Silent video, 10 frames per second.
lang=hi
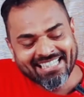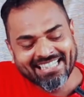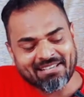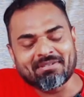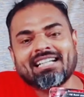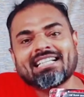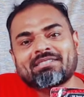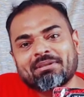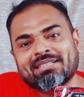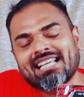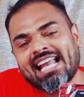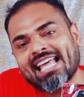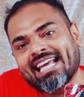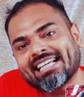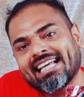ठीक मेरे लिए स्पेशल
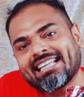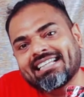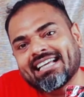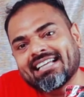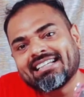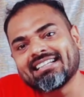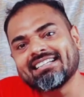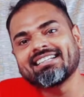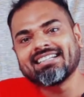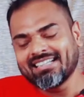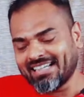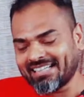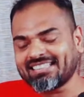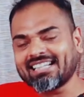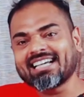आया है क्या दिया
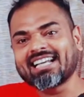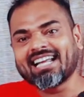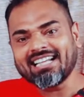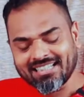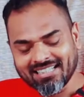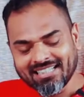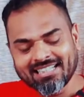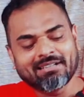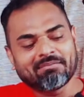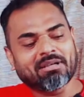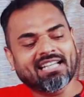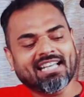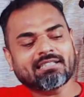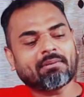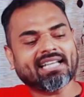ऐसे लग रहा है ना पहले
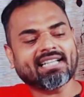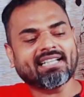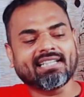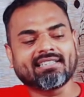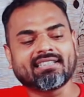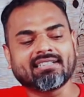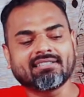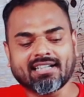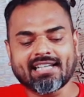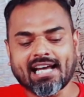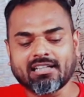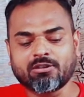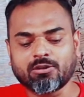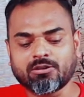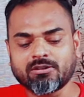ऐसा पैकिंग नहीं था अगर
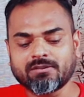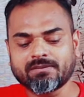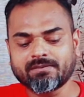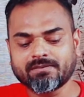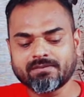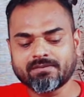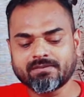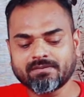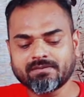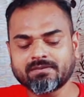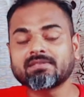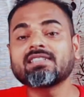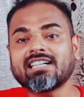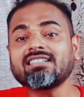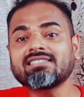याद हो तो
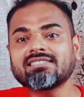हाँ